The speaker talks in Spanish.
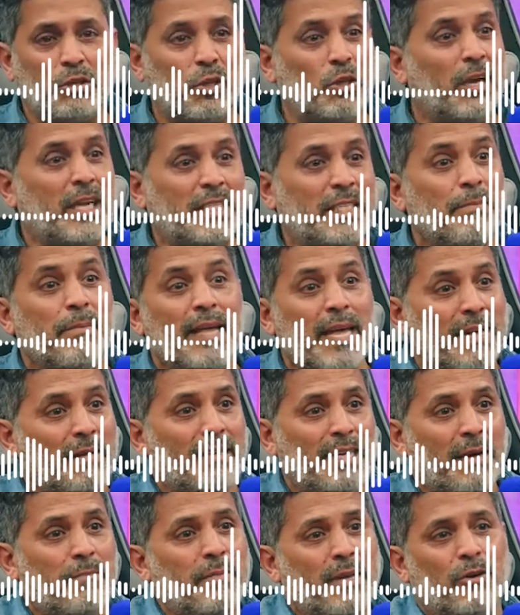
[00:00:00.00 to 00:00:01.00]
Solo que sí me
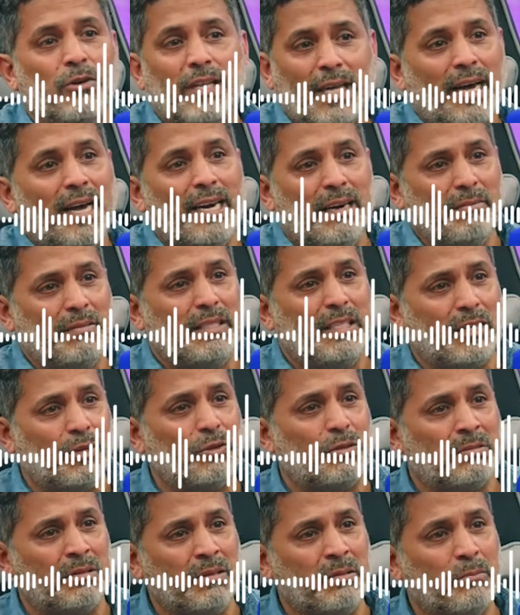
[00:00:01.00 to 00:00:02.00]
daría miedo dejar a mis
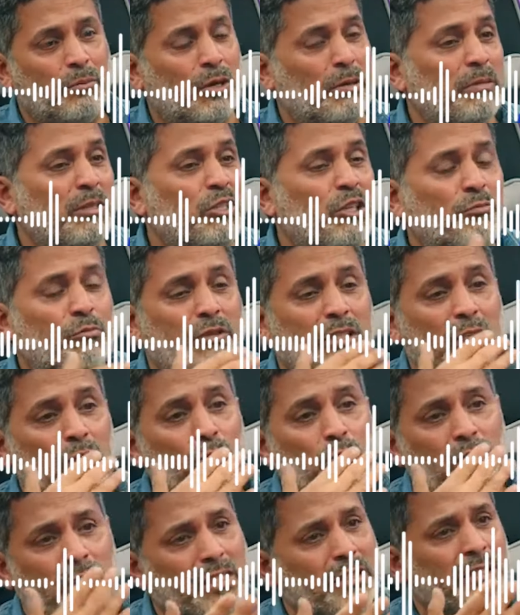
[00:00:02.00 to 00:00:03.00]
hijos, porque me estoy
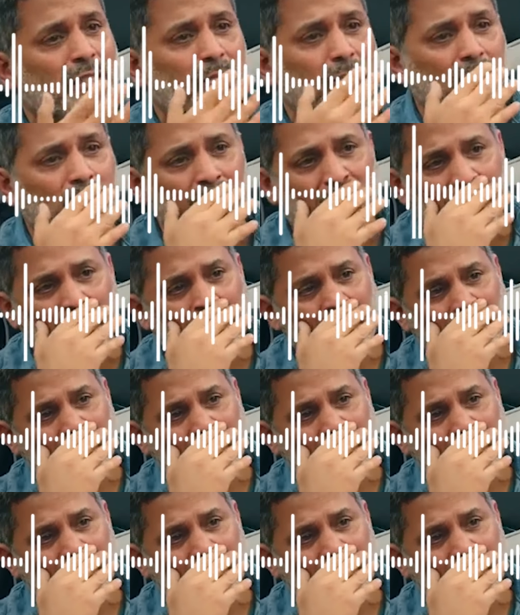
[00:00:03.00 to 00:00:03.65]
esforzando muchísimo.